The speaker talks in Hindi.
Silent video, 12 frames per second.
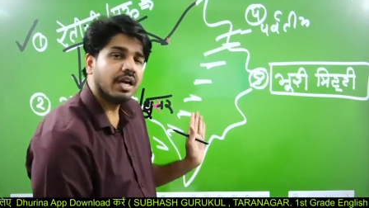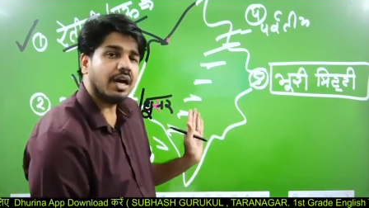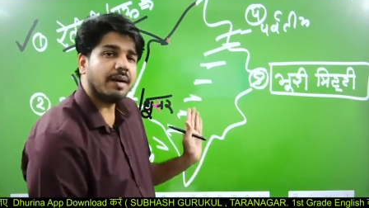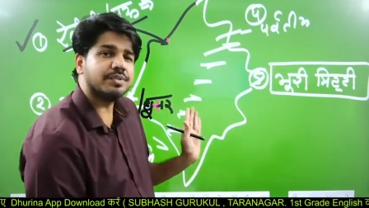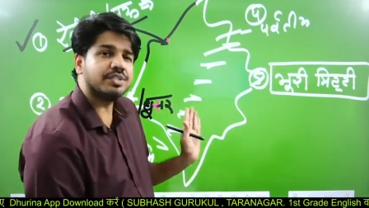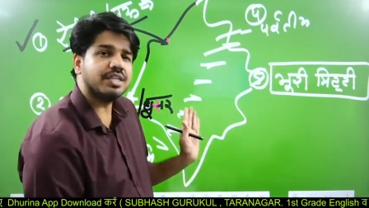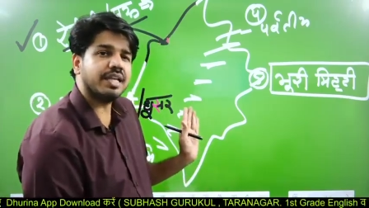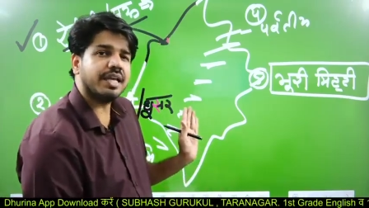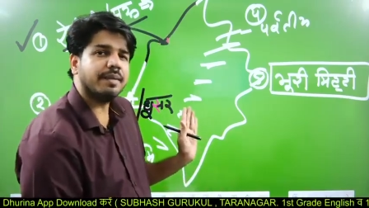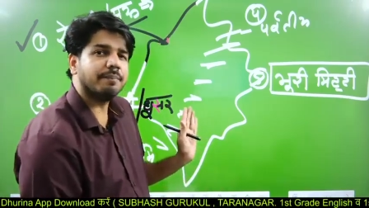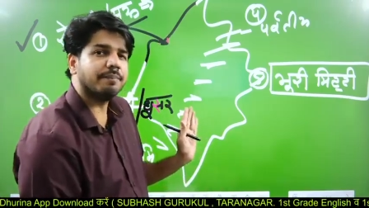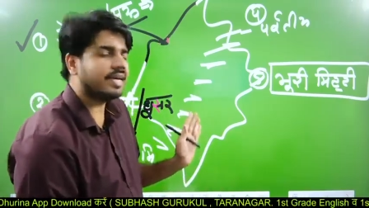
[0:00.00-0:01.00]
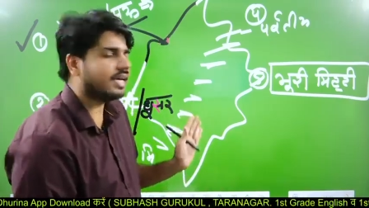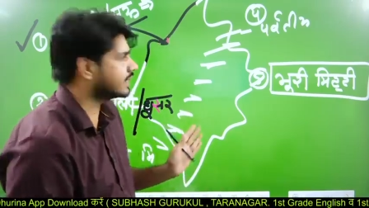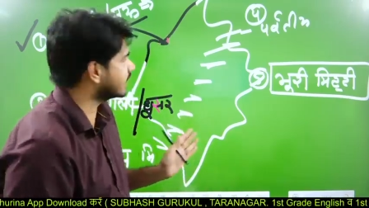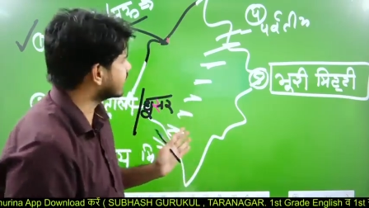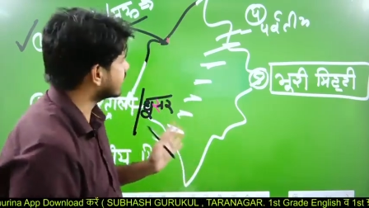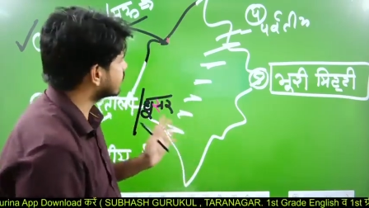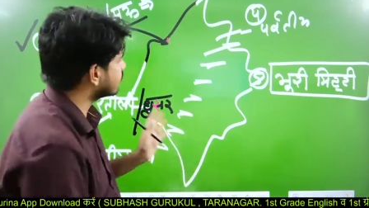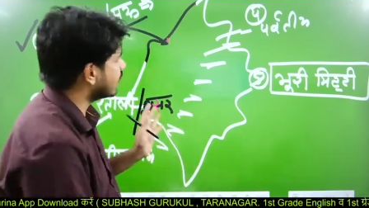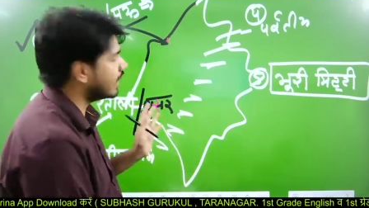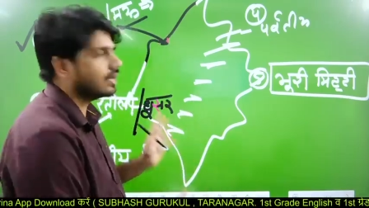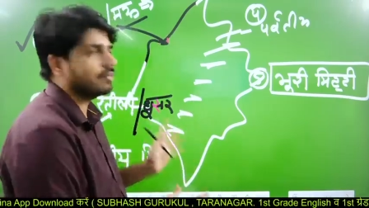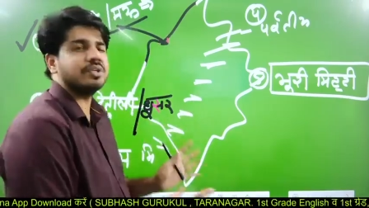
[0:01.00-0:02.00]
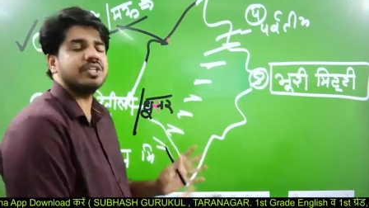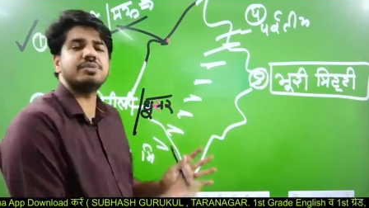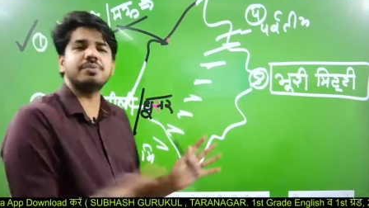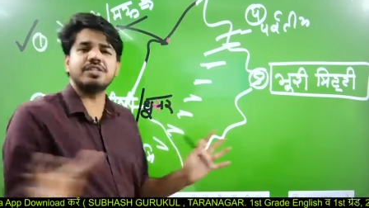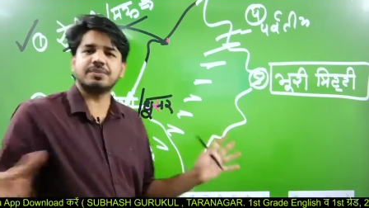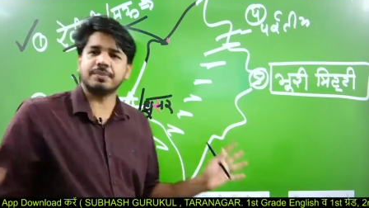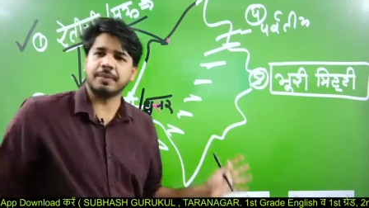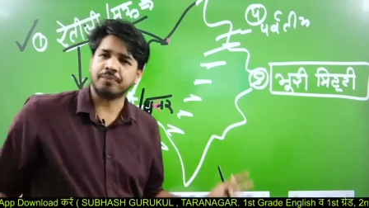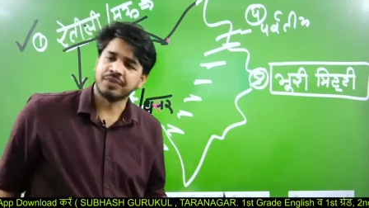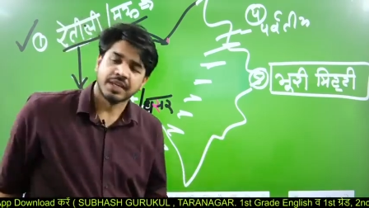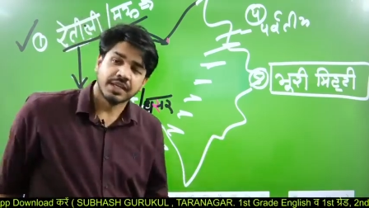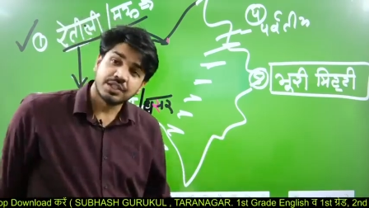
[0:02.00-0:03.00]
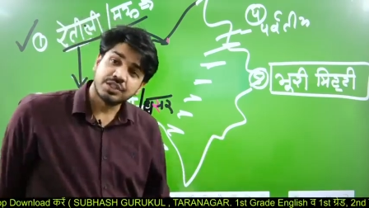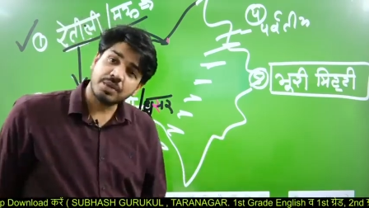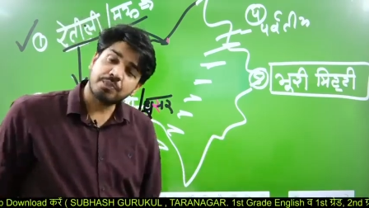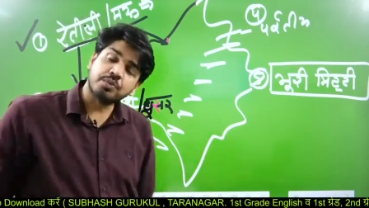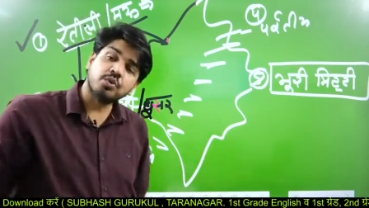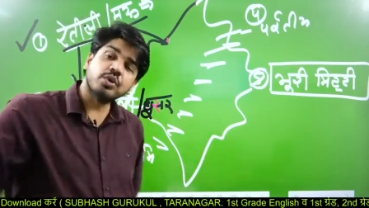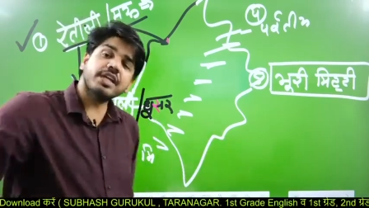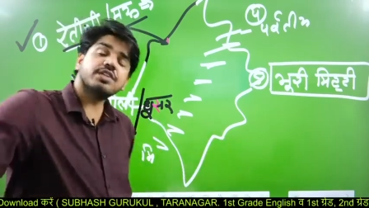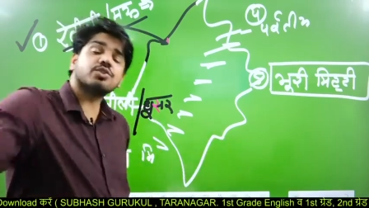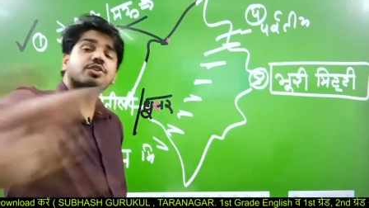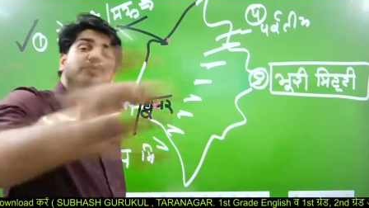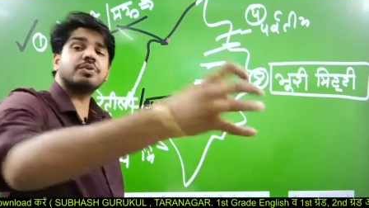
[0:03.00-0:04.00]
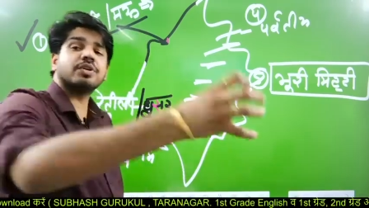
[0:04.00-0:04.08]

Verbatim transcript: अब जिले भी यहां देखे तो अंग बीच बीच में जब पूरे जोधपुर